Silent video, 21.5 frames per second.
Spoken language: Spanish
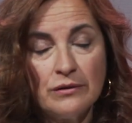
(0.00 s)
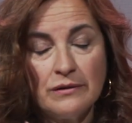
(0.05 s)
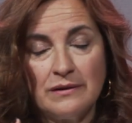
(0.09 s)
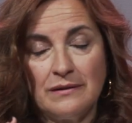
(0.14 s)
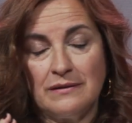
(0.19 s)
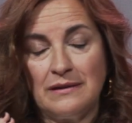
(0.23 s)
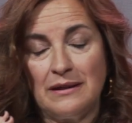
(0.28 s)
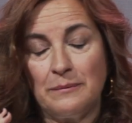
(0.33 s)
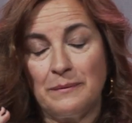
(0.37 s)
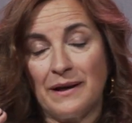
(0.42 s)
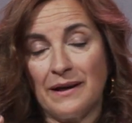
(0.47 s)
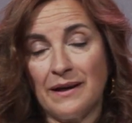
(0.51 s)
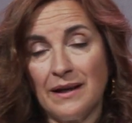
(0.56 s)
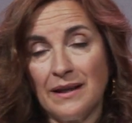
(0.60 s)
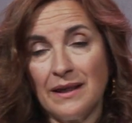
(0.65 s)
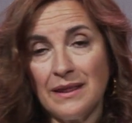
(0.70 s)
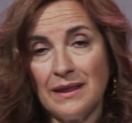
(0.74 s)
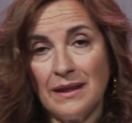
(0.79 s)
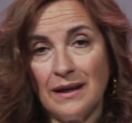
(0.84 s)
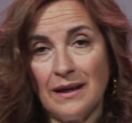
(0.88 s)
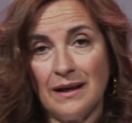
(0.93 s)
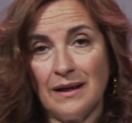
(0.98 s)

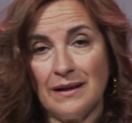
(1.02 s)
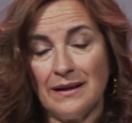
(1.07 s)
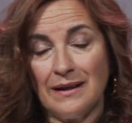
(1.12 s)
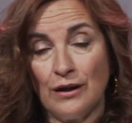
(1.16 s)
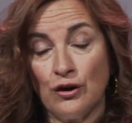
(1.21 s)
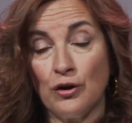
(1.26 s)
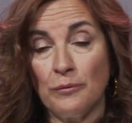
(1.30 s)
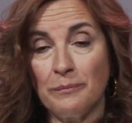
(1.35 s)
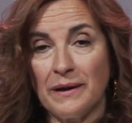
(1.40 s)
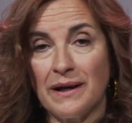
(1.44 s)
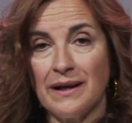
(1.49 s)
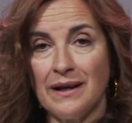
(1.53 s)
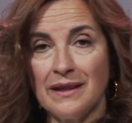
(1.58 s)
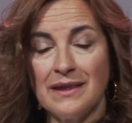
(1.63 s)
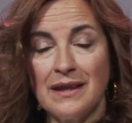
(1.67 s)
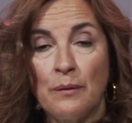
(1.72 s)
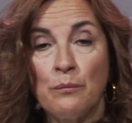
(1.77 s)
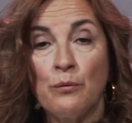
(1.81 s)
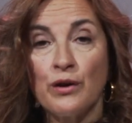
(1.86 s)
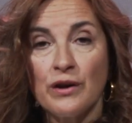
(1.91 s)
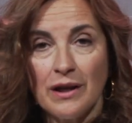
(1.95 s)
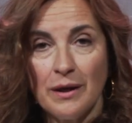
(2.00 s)
divergencia y convergencia
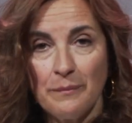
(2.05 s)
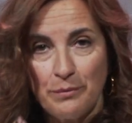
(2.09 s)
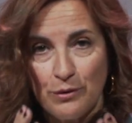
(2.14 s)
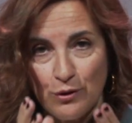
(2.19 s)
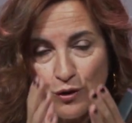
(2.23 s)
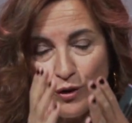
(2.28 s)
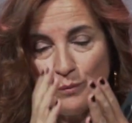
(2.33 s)
muy rápido,